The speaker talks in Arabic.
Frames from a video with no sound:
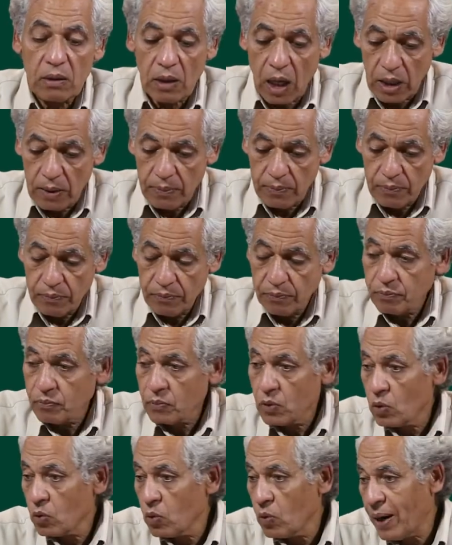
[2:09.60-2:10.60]
طيب
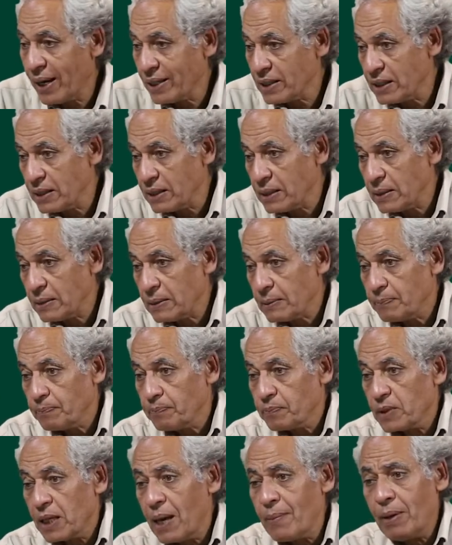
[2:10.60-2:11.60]
وبعدين
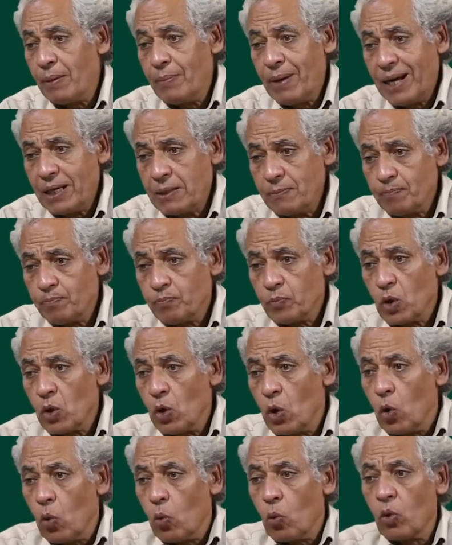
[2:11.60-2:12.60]
كمل معايا
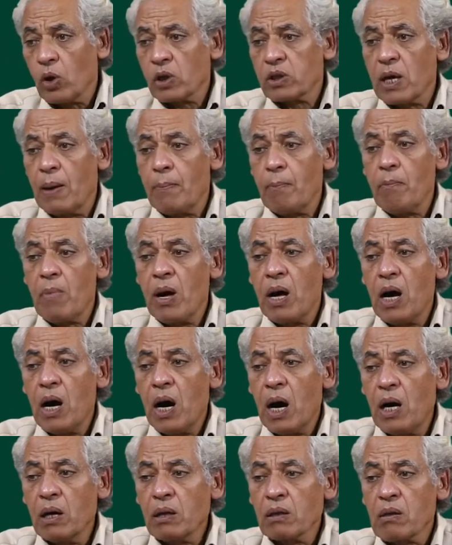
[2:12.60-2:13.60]
وتم
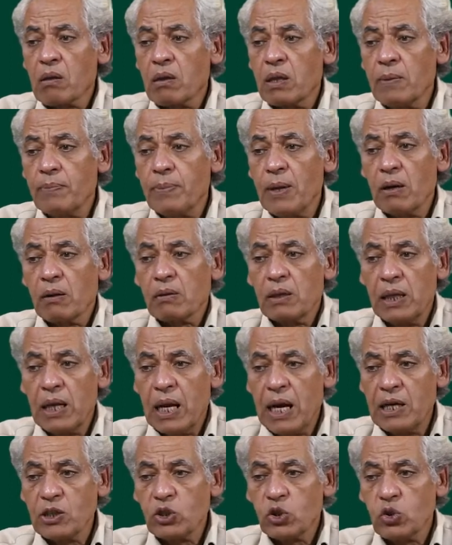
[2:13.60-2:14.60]
عرض باقي
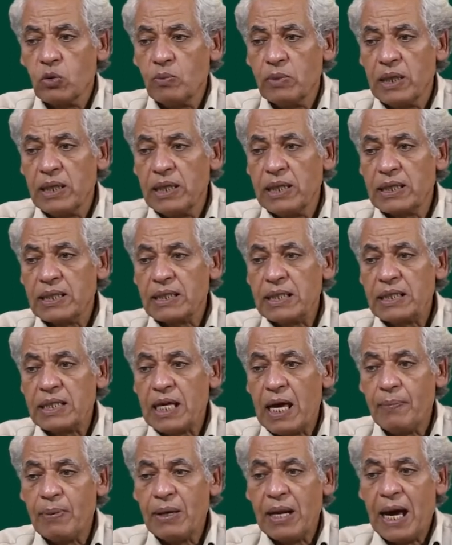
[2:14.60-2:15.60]
الاسهم
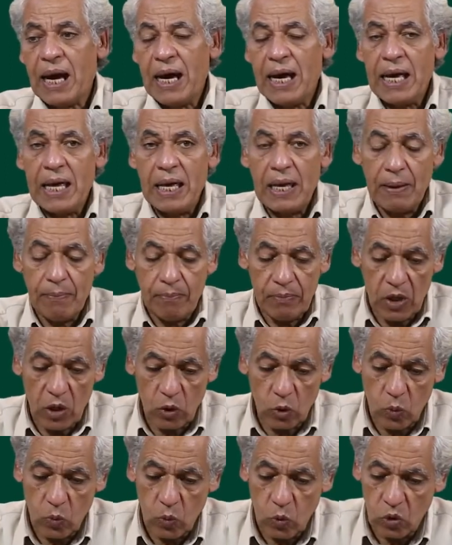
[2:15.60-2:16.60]
للاكتتاب العام يا
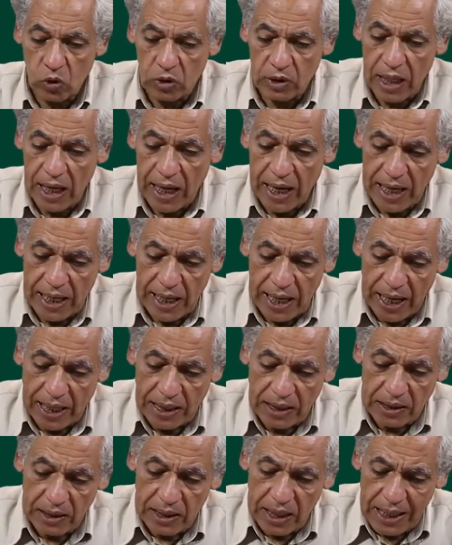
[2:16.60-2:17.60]
جمهور تعالى
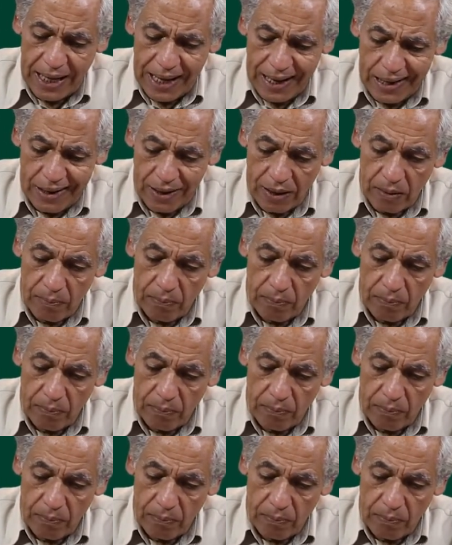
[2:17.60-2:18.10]
عندنا